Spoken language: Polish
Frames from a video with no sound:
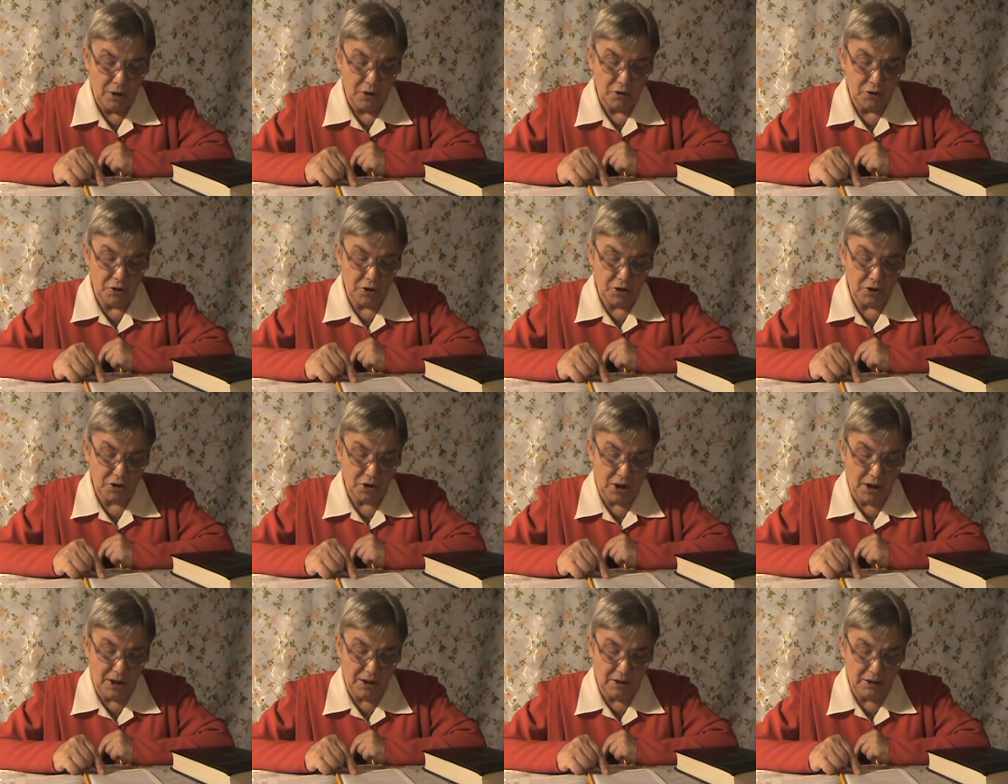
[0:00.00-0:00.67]

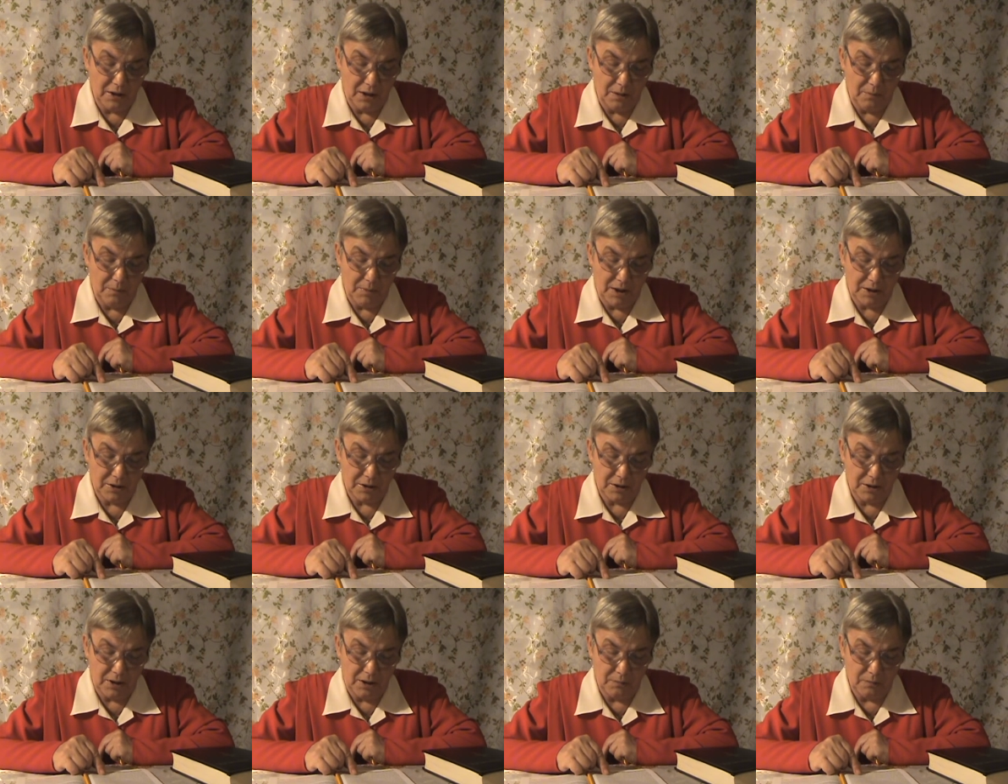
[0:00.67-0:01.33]
Ciężarna
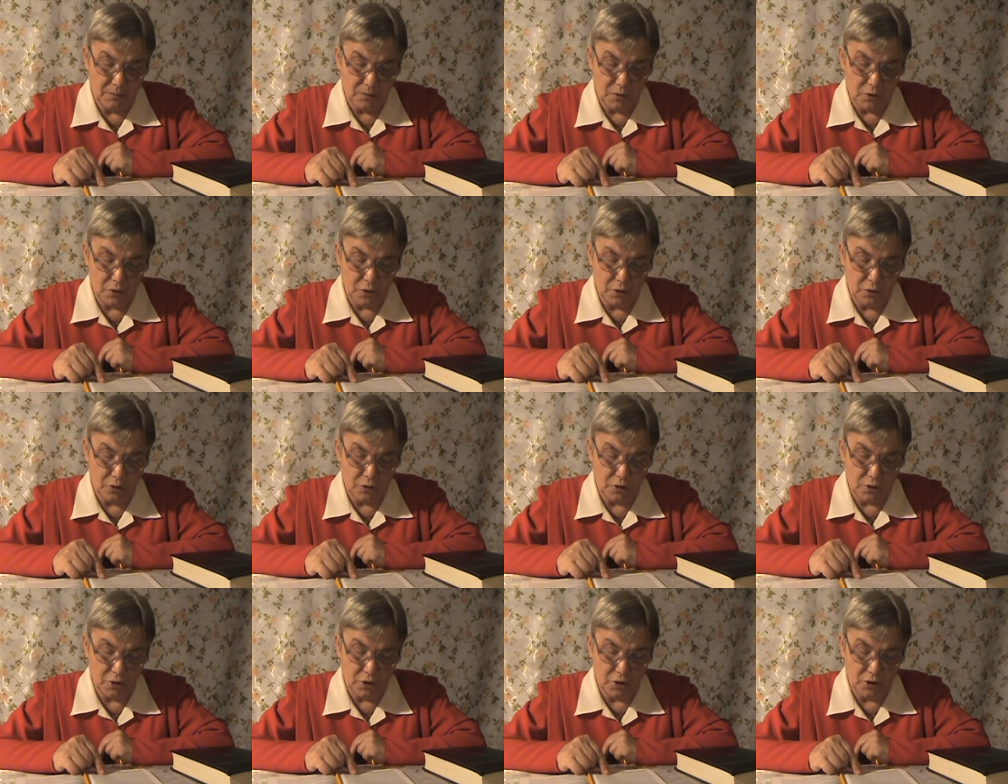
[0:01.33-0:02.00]
matka musi
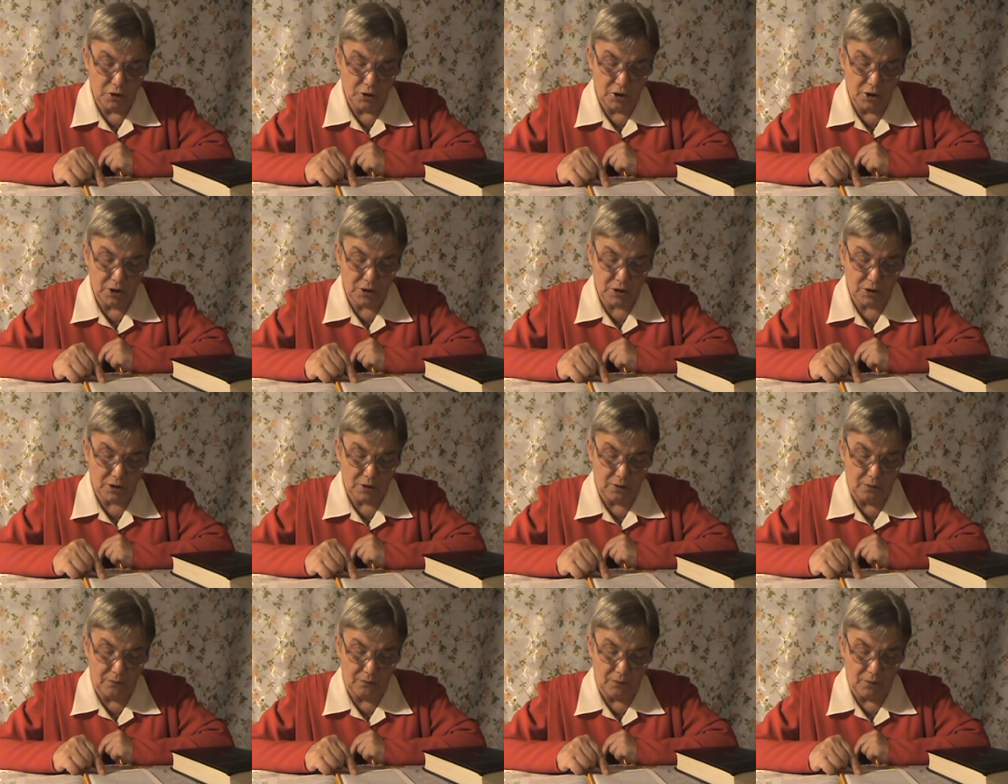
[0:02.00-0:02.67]
nosić
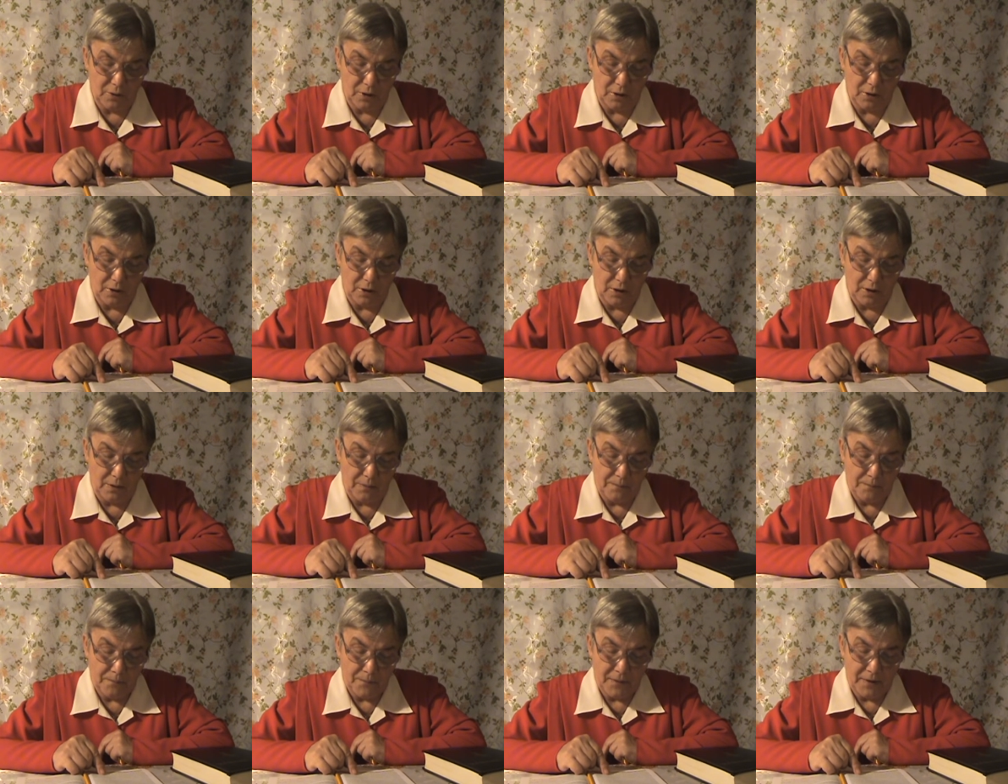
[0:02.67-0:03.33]
dziecko w
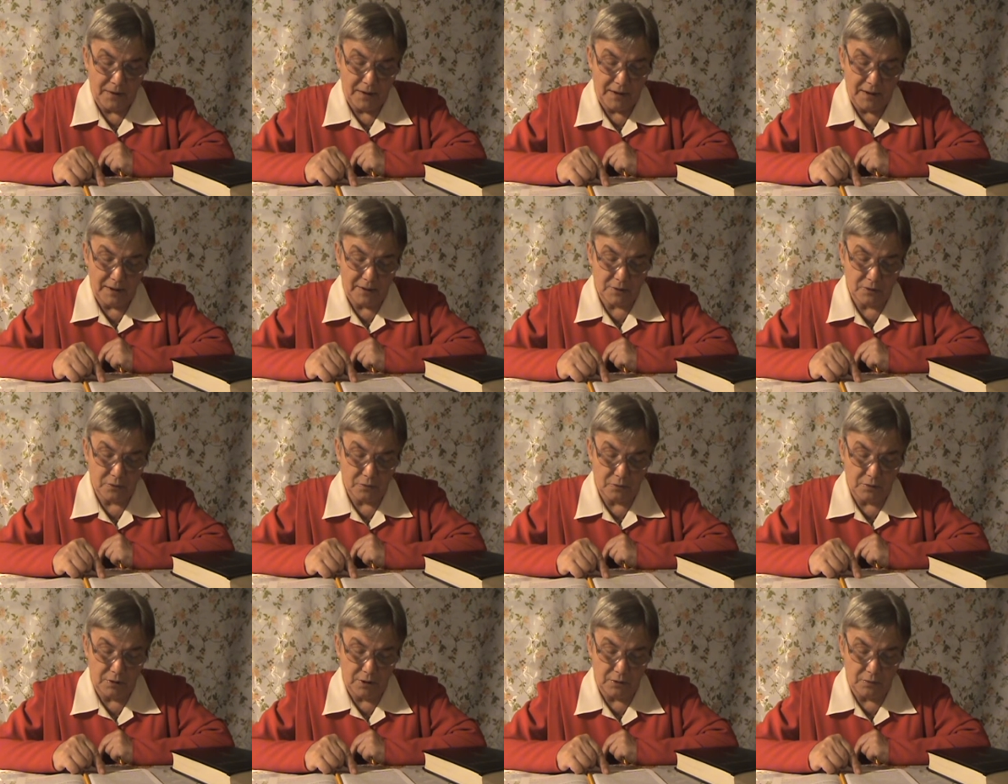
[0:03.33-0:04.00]
łonie. Jak
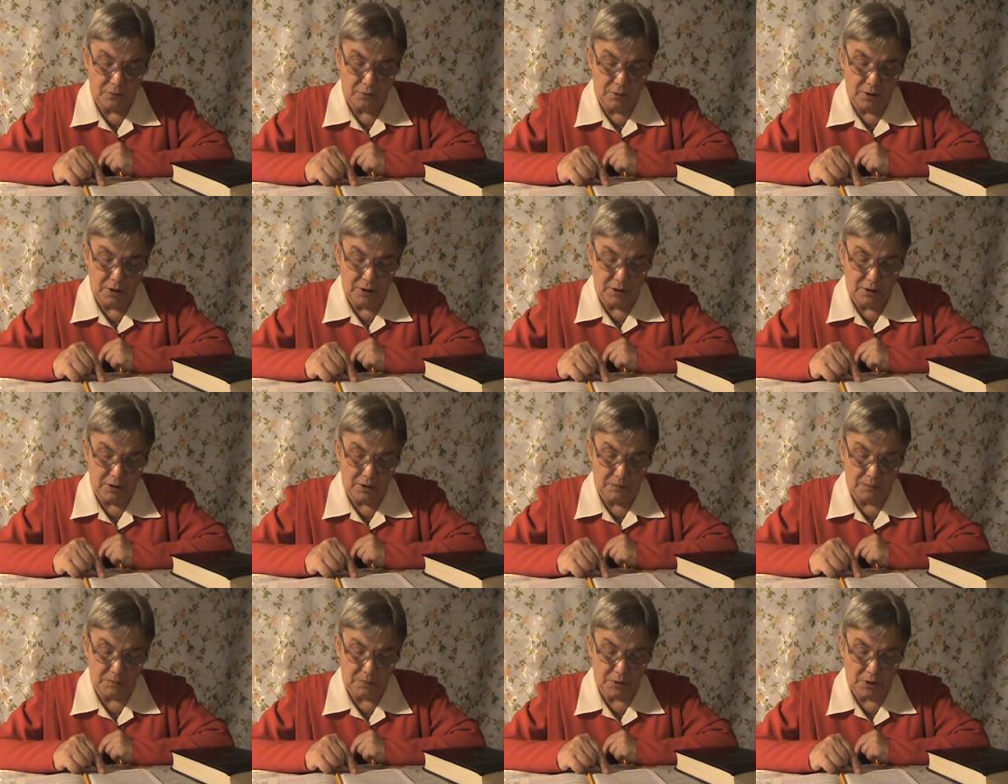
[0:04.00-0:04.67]
sugeruje
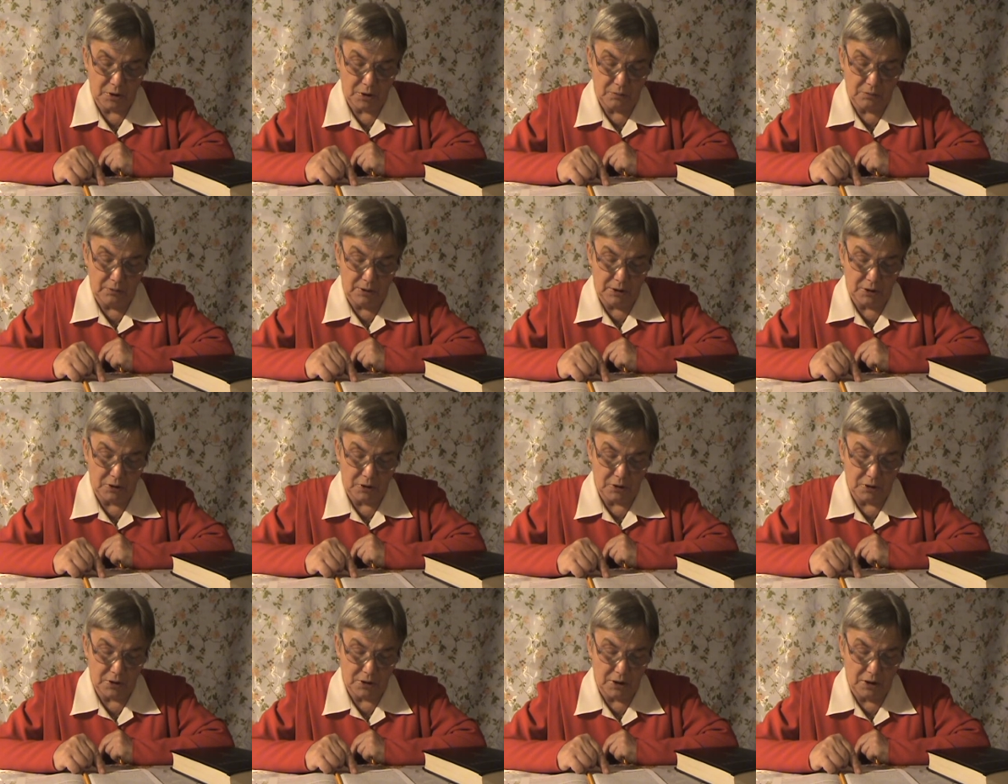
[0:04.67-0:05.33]
ten przykład,
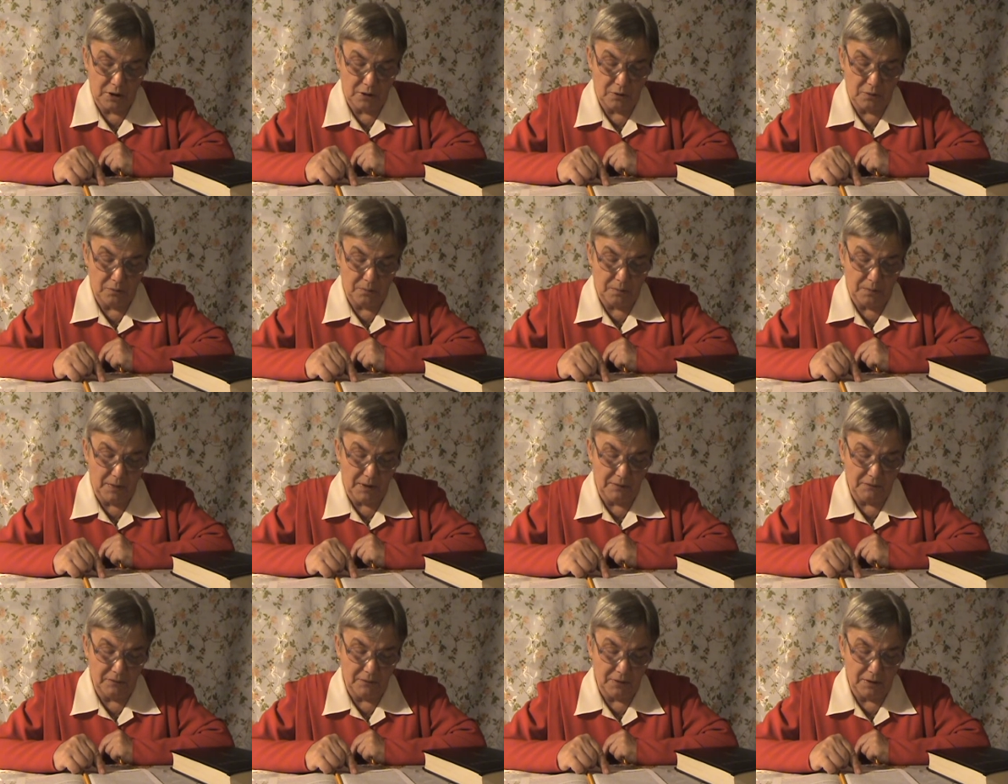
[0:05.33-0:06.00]
istnieją
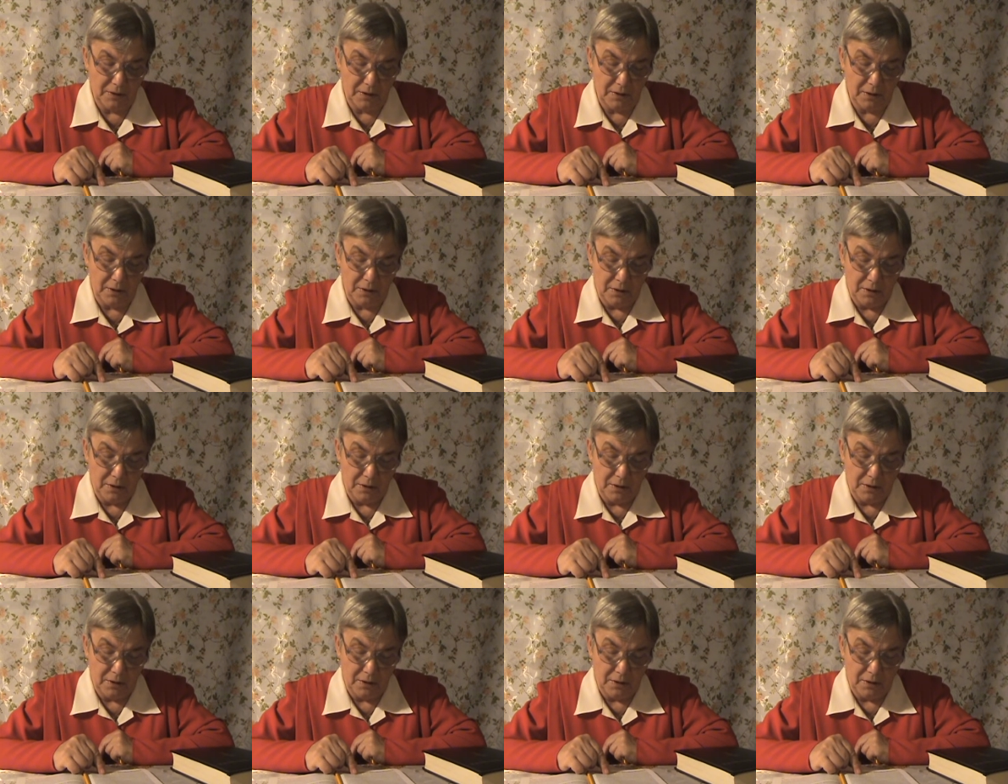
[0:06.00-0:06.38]
pewne